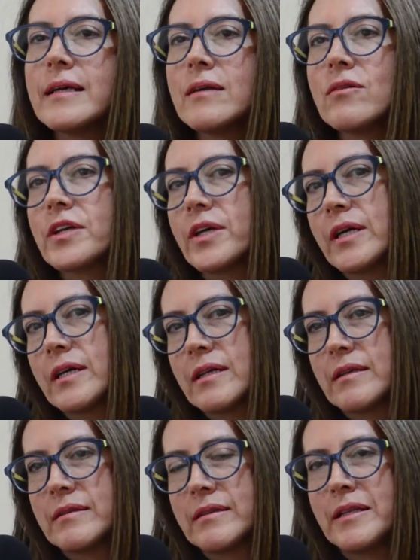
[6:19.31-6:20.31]
de lo que,
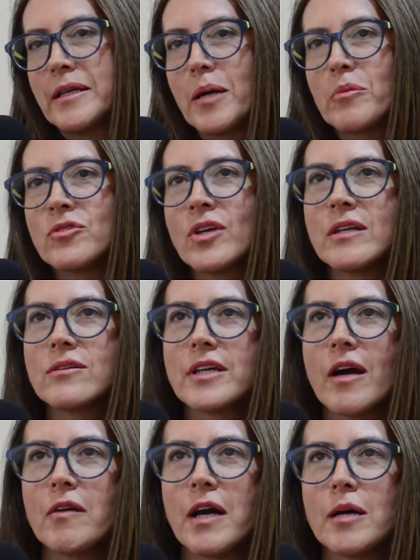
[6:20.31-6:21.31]
digamos, de lo que
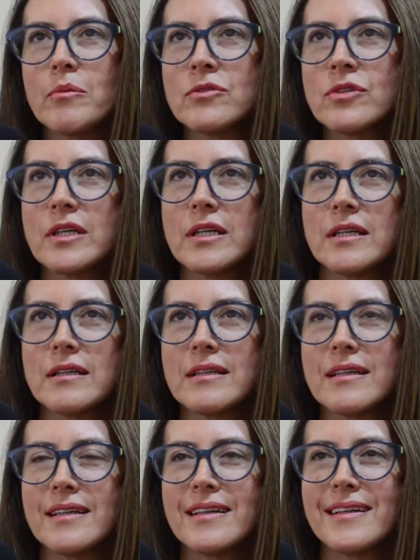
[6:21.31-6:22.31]
hablábamos de,
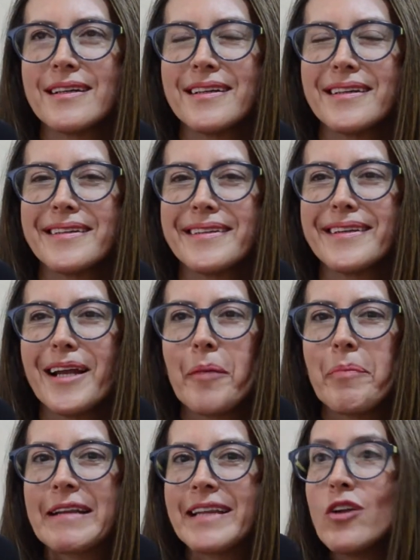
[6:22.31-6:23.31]
de la
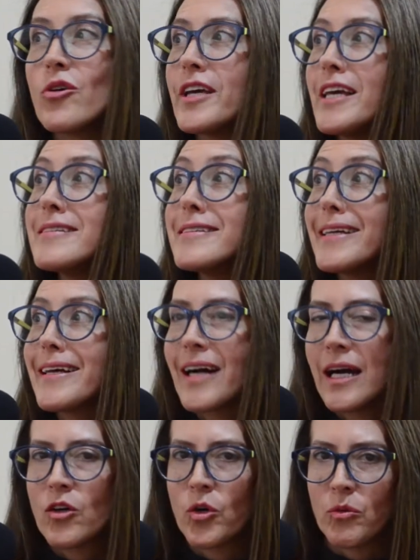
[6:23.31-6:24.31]
parte
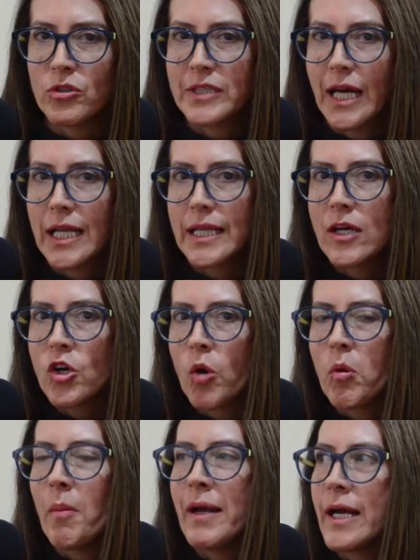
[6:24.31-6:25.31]
logística como tal, de
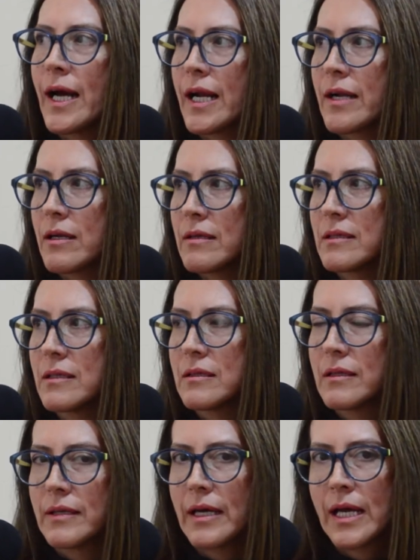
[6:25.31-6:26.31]
cómo manejar
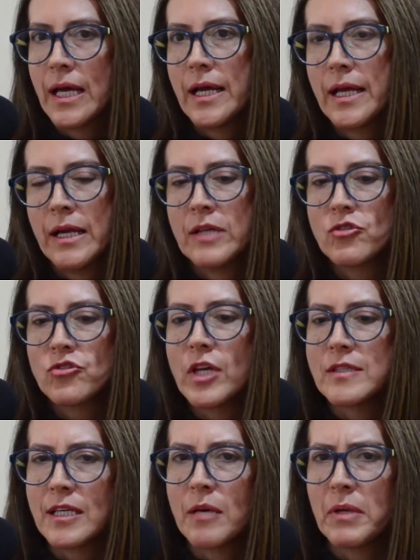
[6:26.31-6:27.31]
eh, en esos días de la,